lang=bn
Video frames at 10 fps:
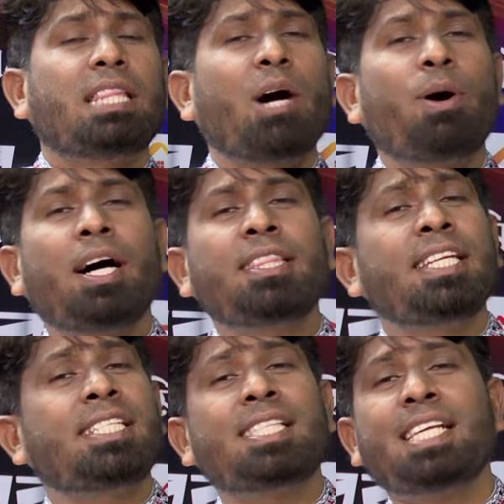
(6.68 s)
দাওয়াত
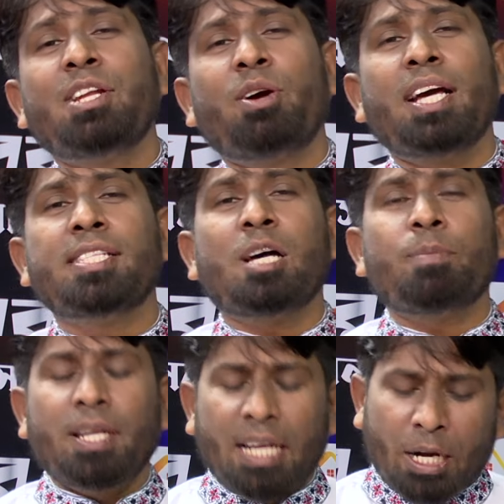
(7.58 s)
এসেছে নয়া
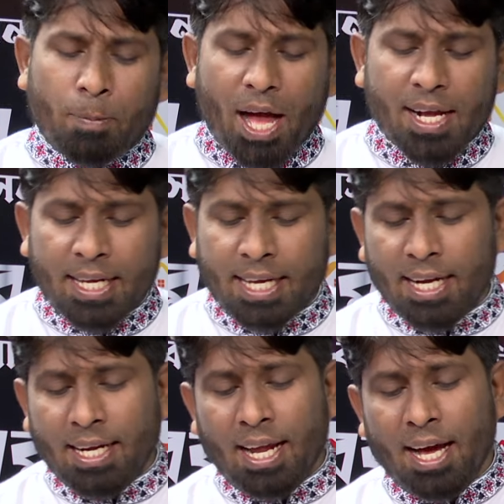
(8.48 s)
জামানার ভাঙা
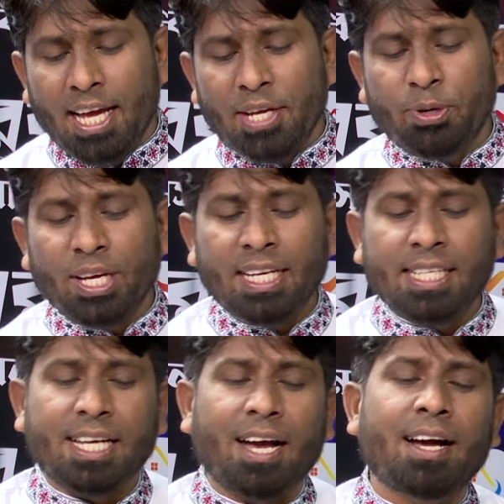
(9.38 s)
কিল্লায় উড়ে
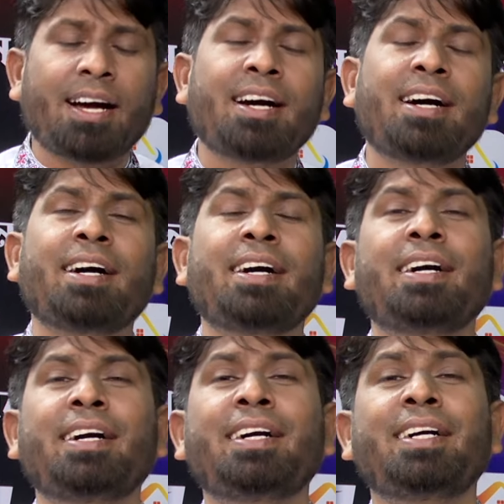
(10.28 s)

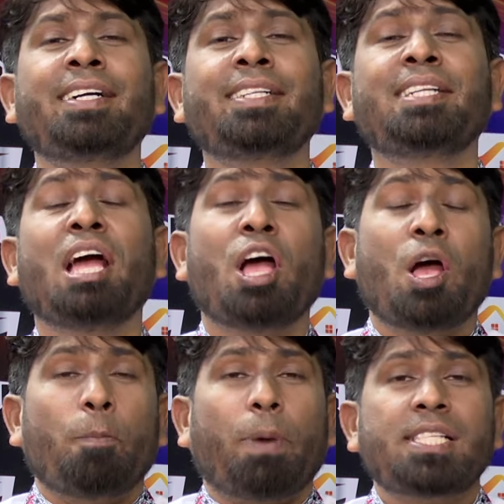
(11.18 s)
নিশান
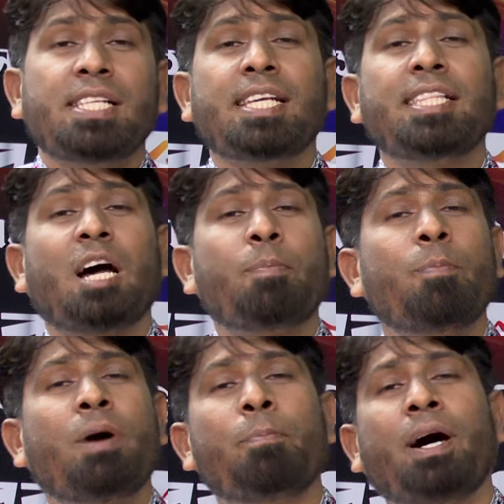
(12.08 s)
বাজিছে
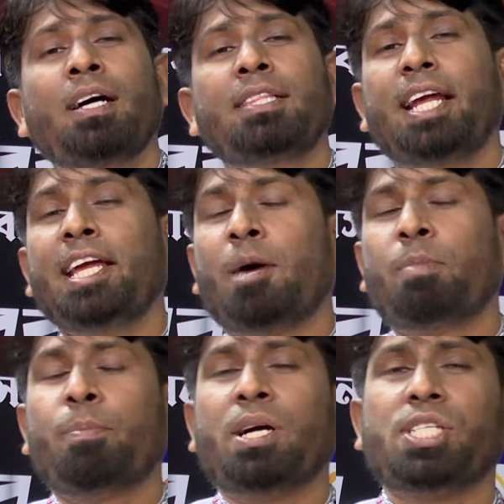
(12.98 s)
দামামা বাধরে
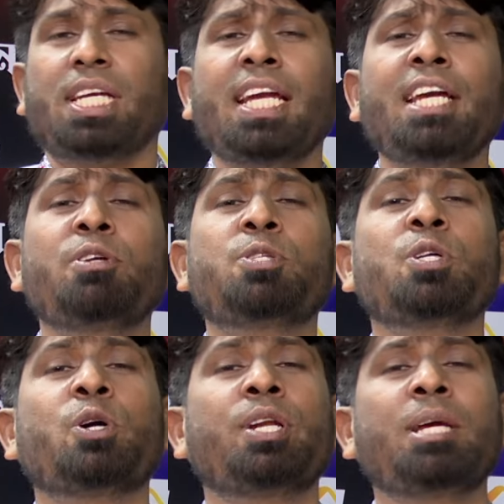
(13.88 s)
আমামা শির উঁচু
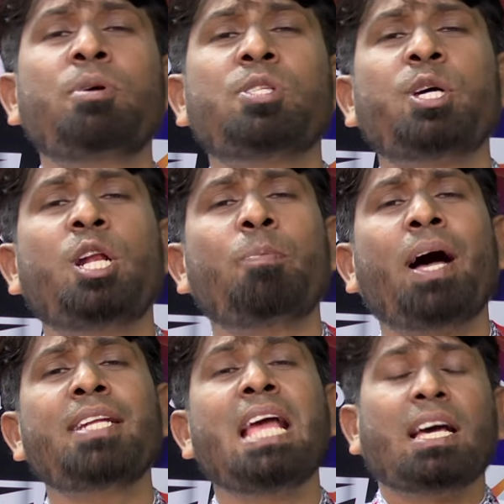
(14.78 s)
করে
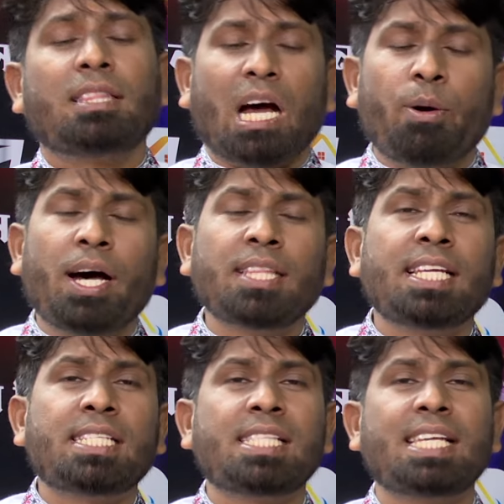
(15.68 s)
মুসলমান দাওয়াত
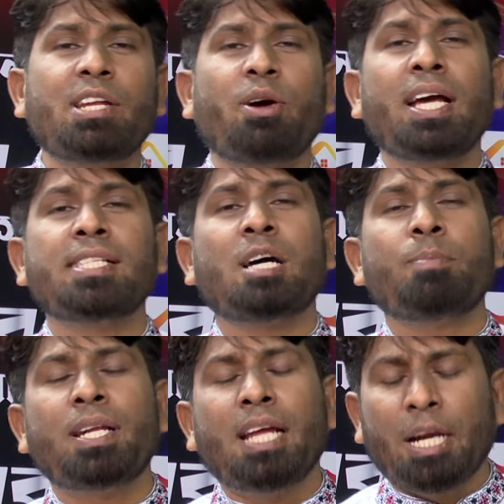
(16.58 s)
এসেছে নয়া
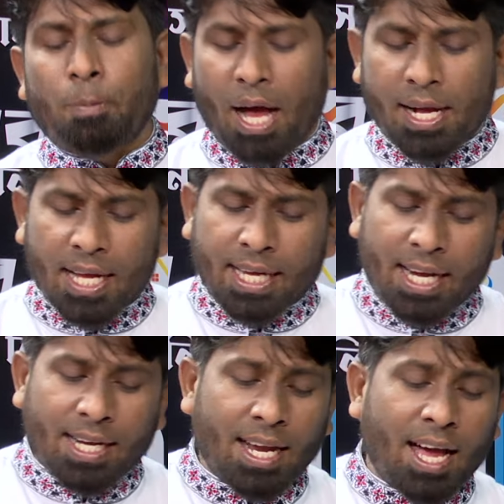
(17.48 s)
জামানার ভাঙা
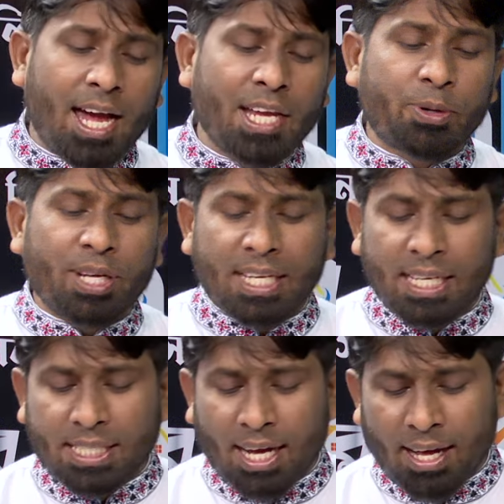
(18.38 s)
কিল্লায় উড়ে
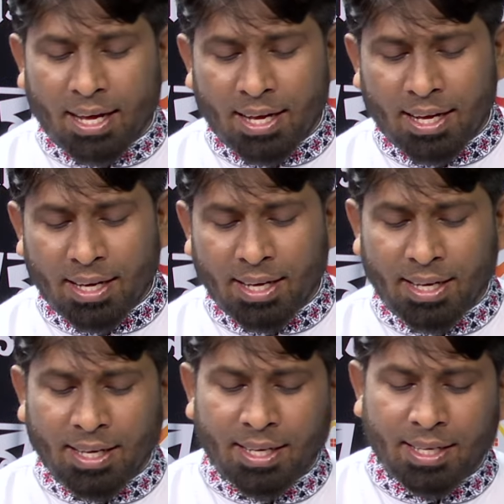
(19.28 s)

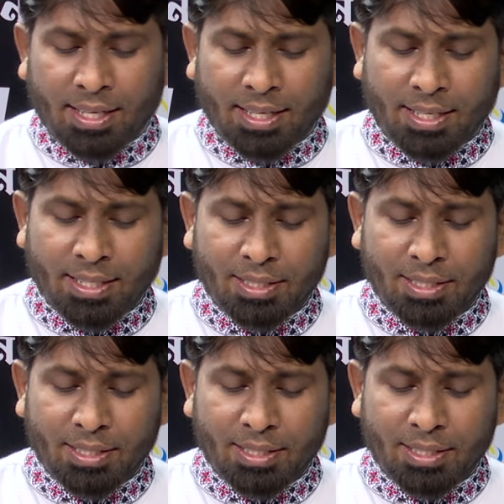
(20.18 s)
নিশান